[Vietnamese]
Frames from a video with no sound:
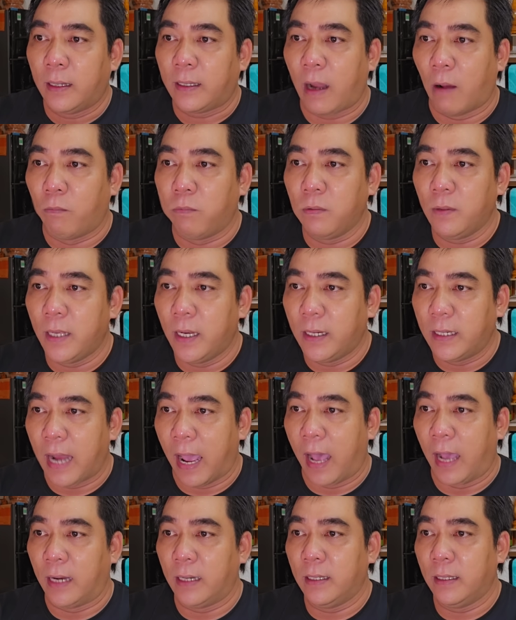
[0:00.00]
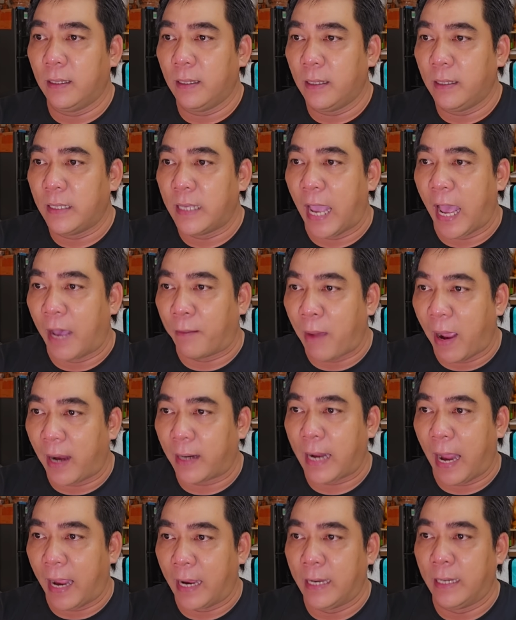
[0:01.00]
tổng dư nợ nhà
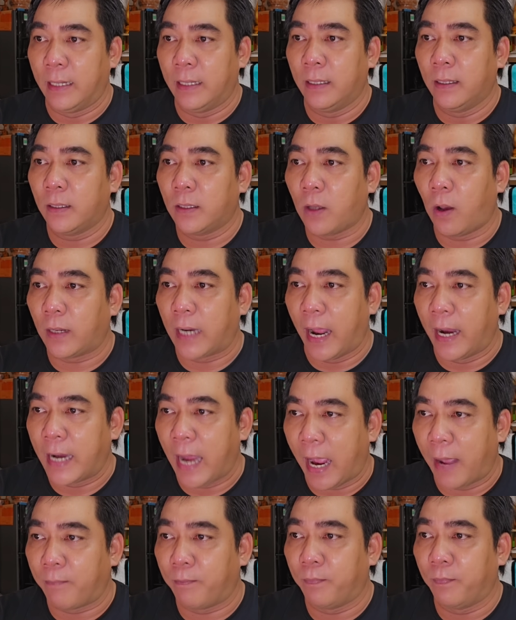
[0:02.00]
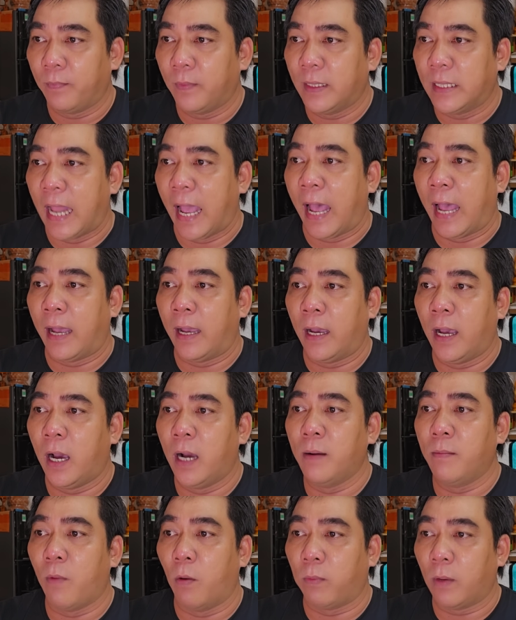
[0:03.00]
băng này cho Đại Nam là
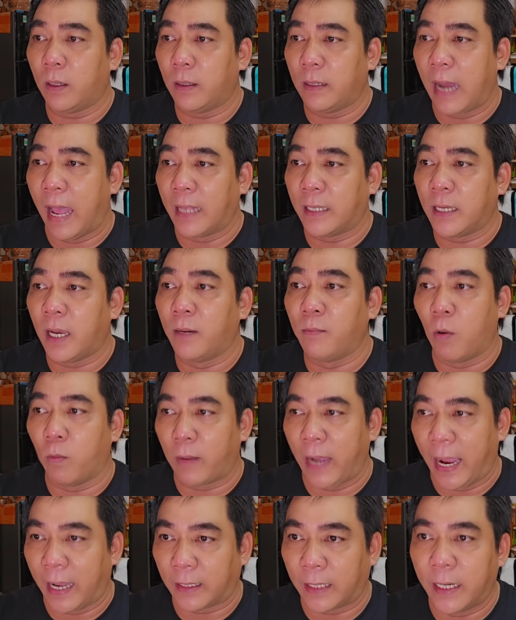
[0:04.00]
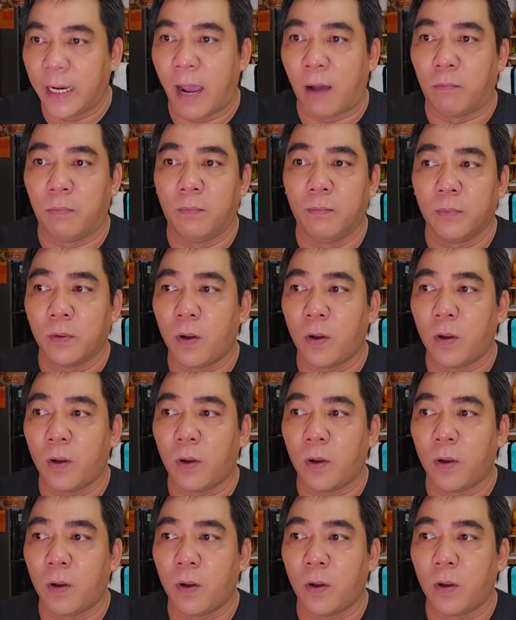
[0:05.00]
hơn một là trên 1.000 tỷ đồng.